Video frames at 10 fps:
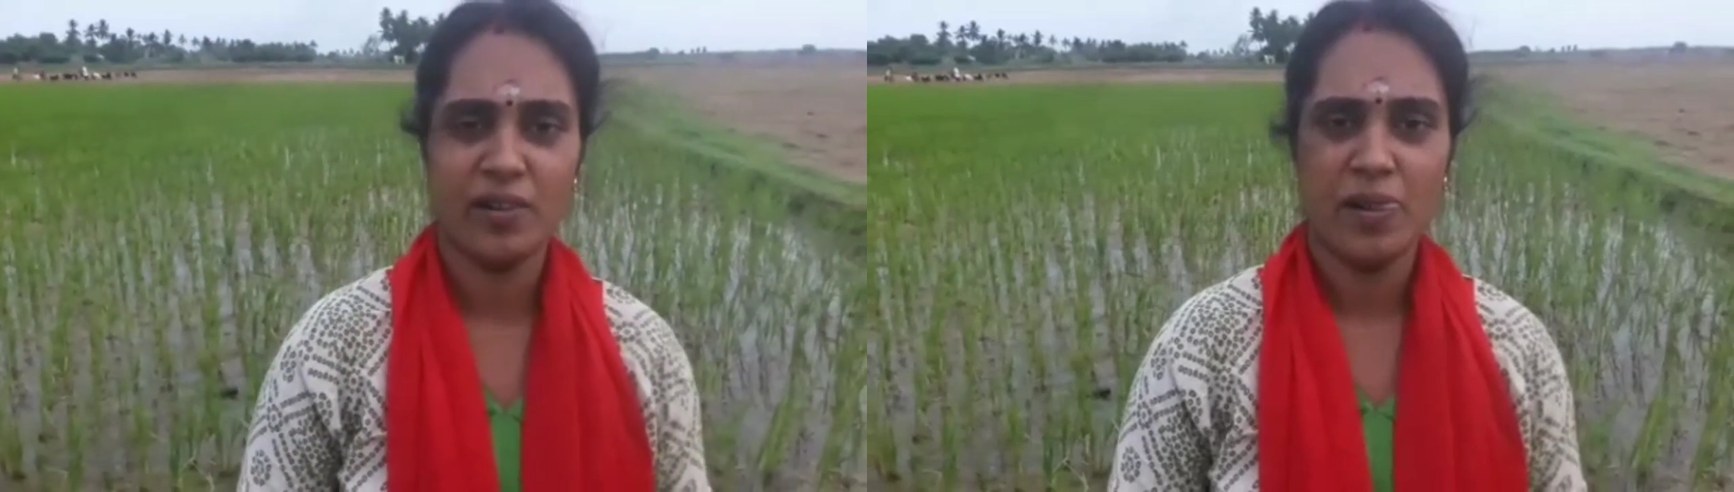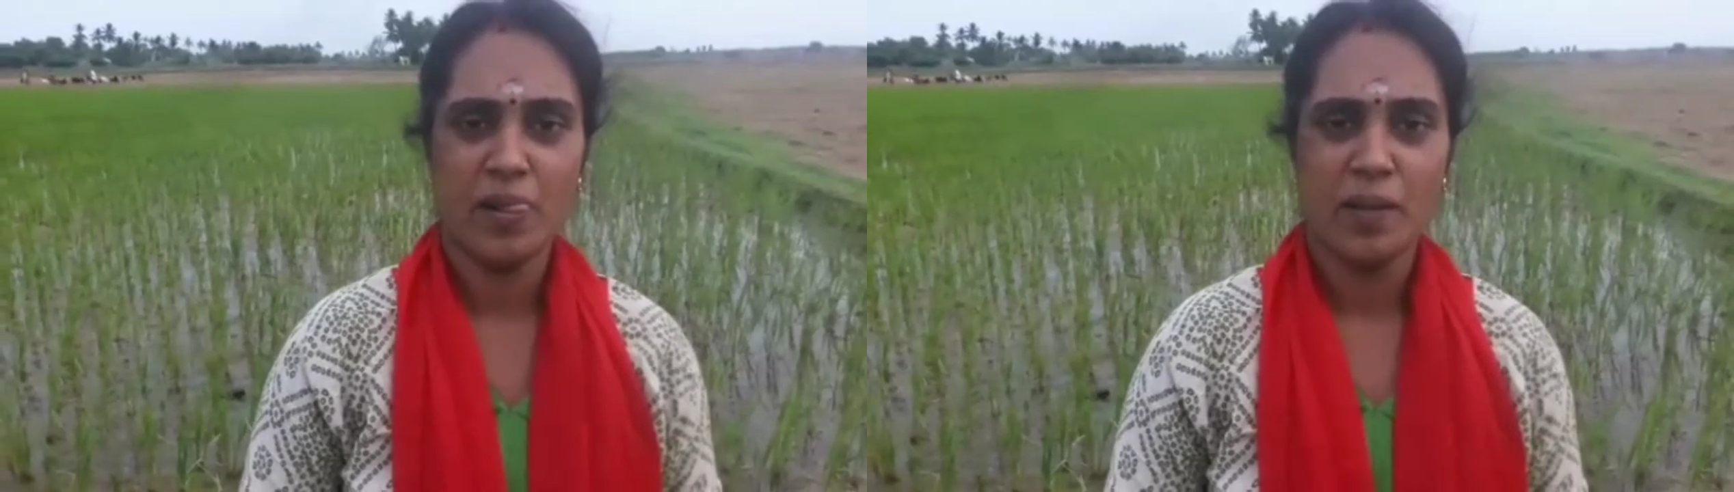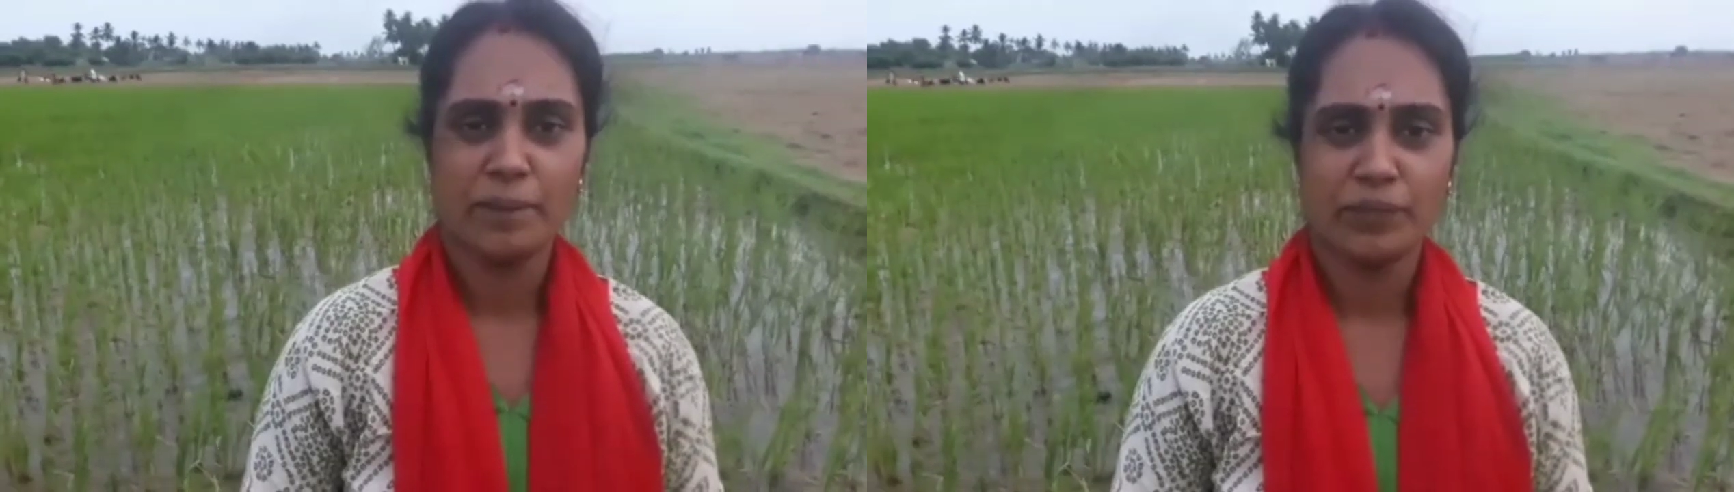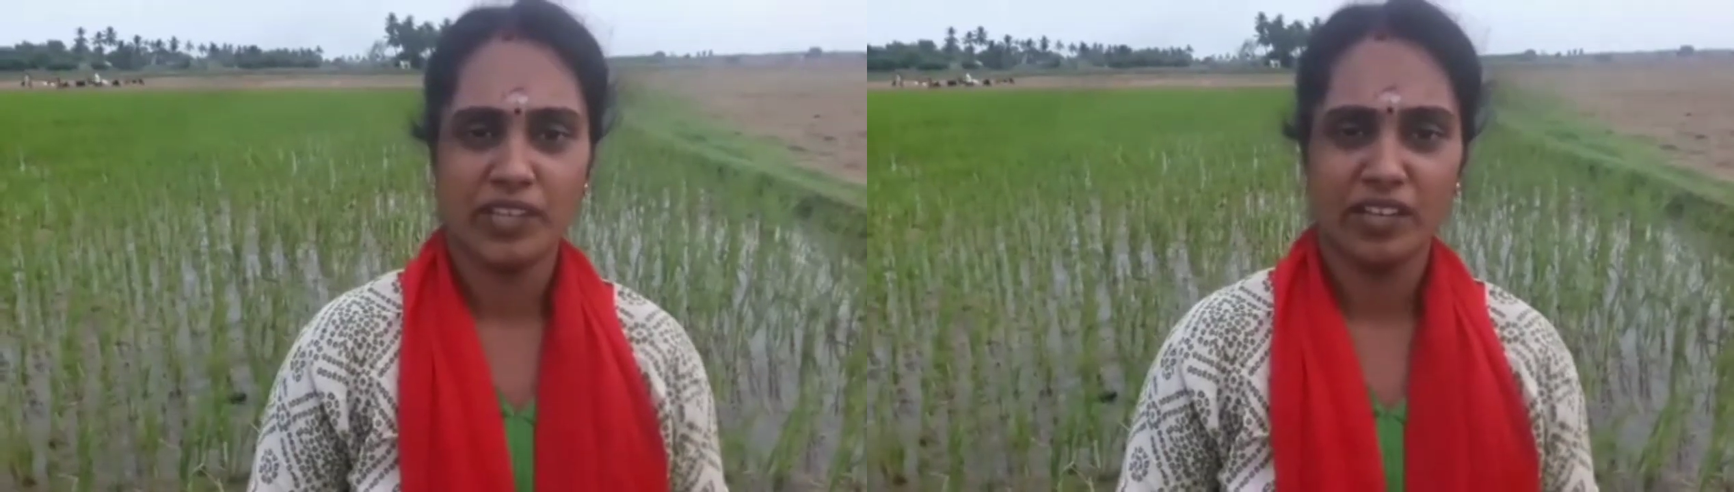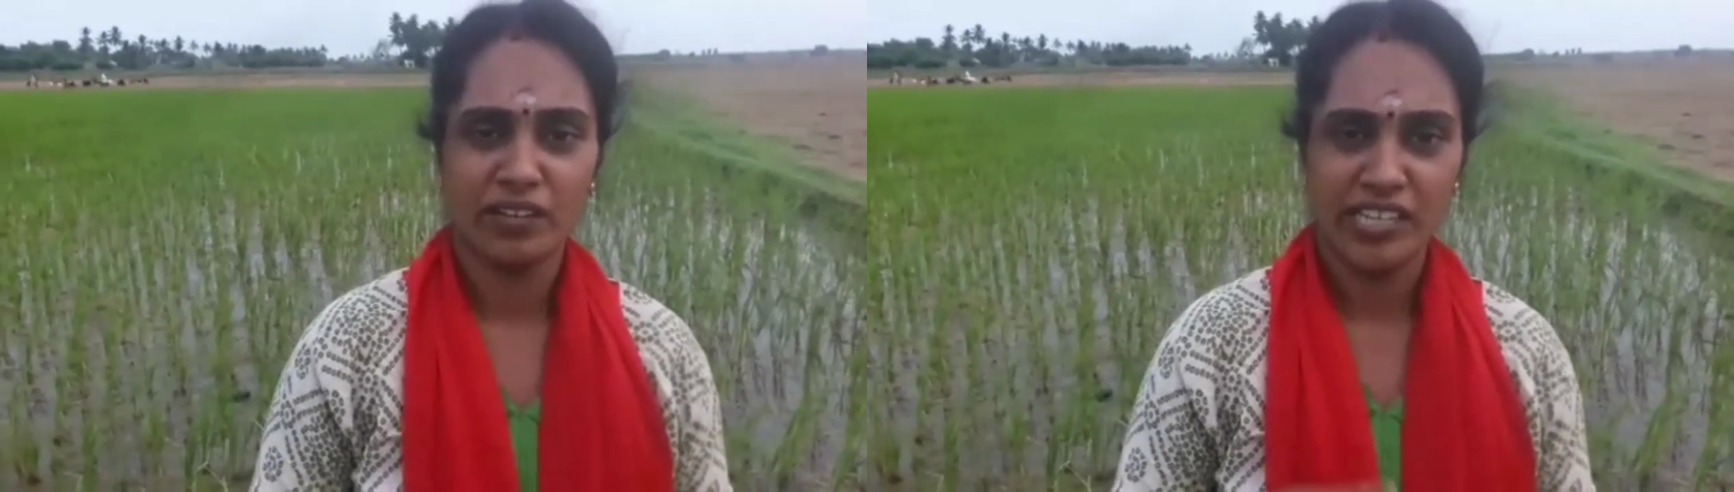இல்லை ஒரு
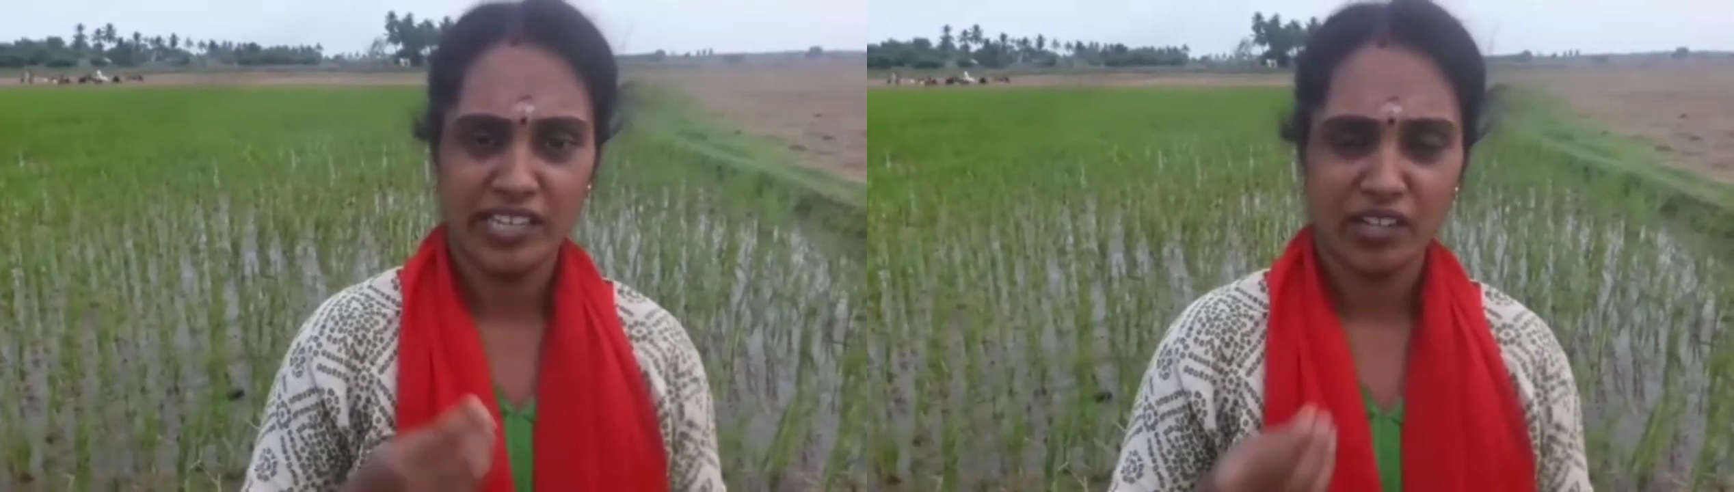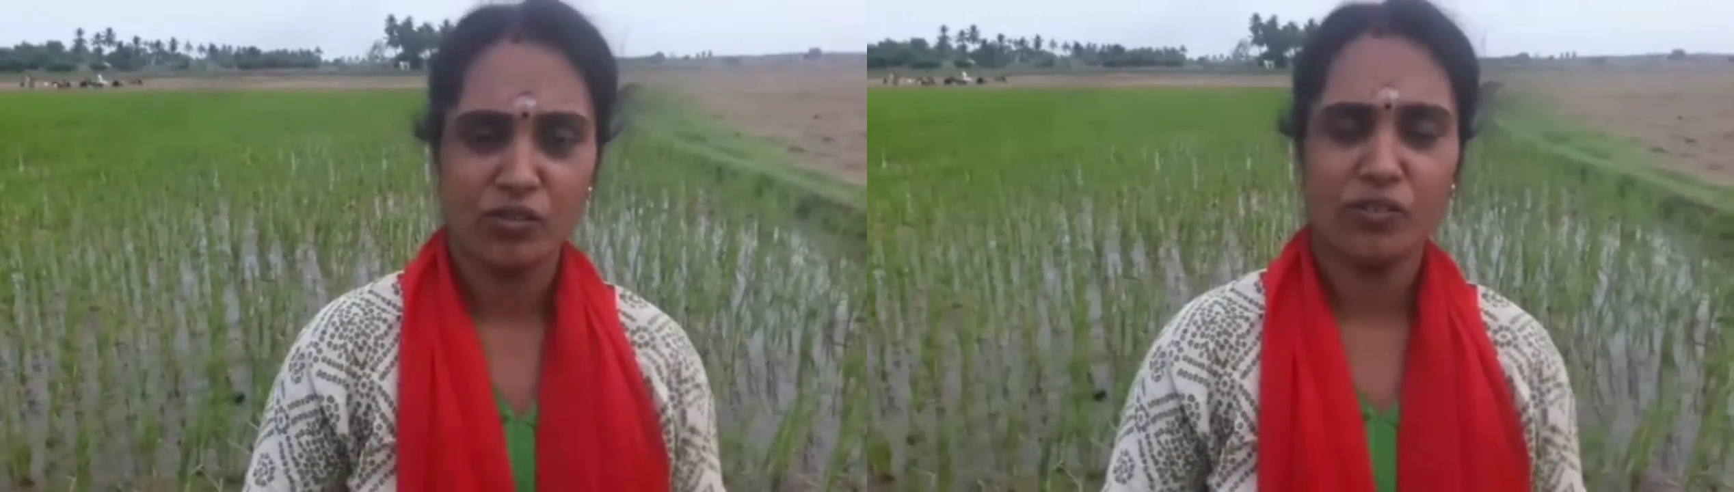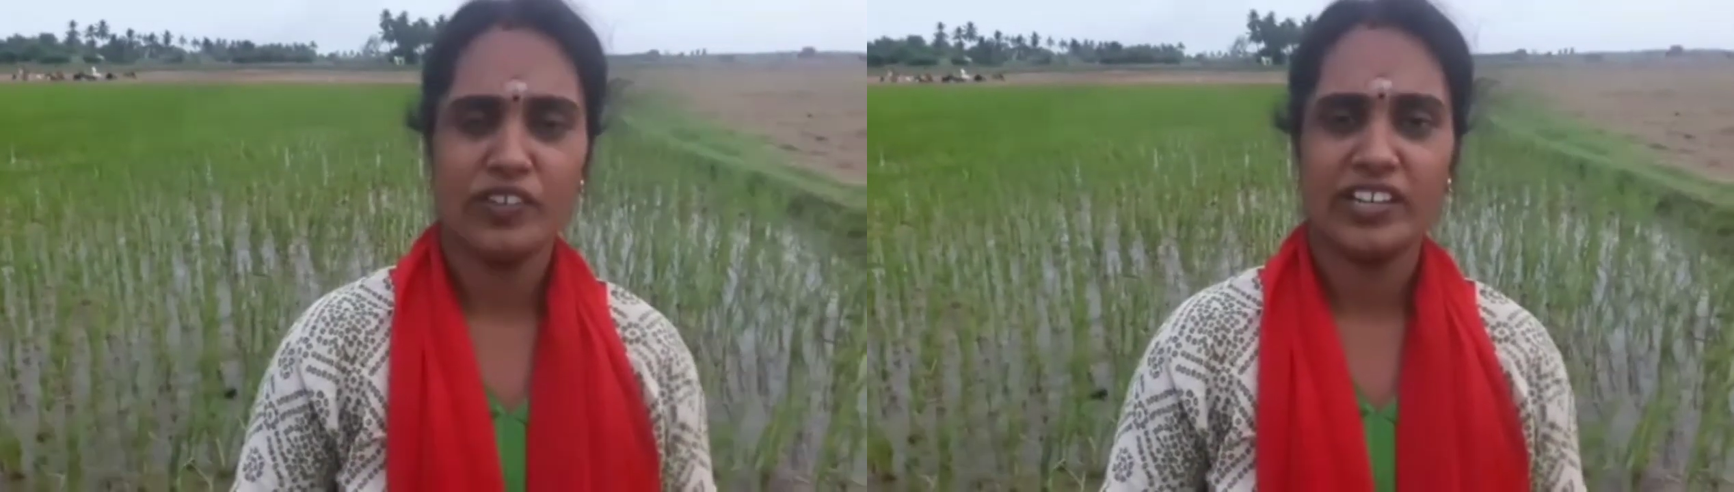சொட்டு தூக்கம் கூட